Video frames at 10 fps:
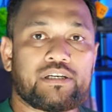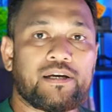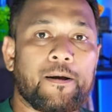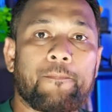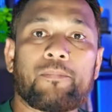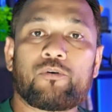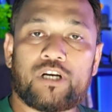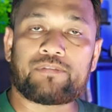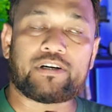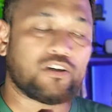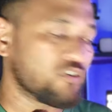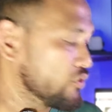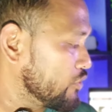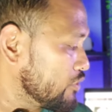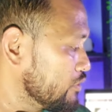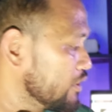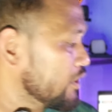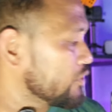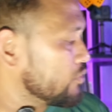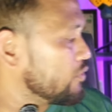একটা প্রোডাক্ট পাঠানোর জন্য
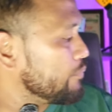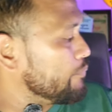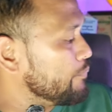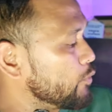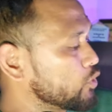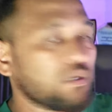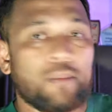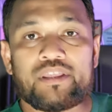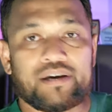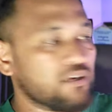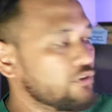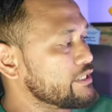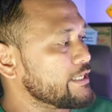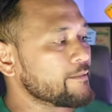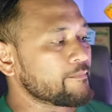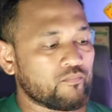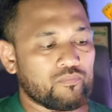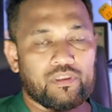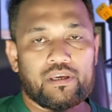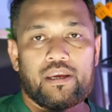তো প্রথমে আমি দেখাই হচ্ছে
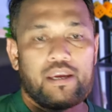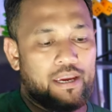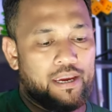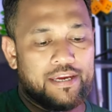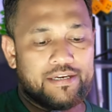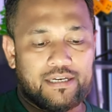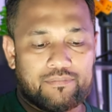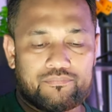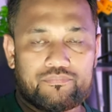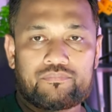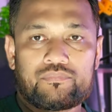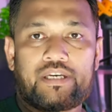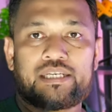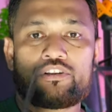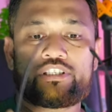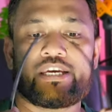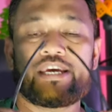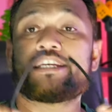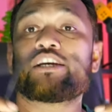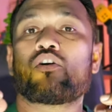এইটা এটা হচ্ছে
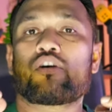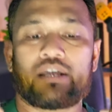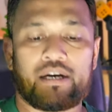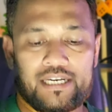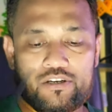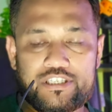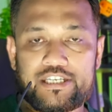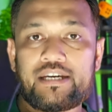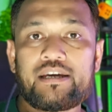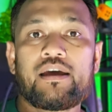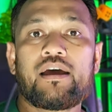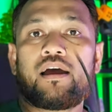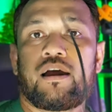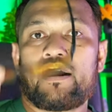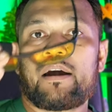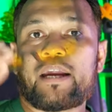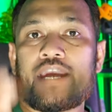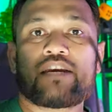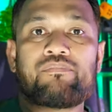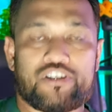ইয়েলো কালার এটা হচ্ছে
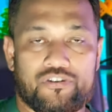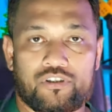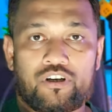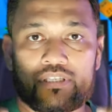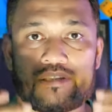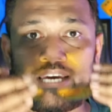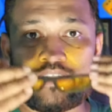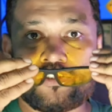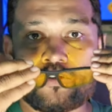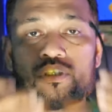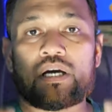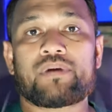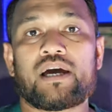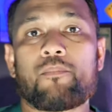নাইট ভিশন অর্থাৎ রাতে যখন আমরা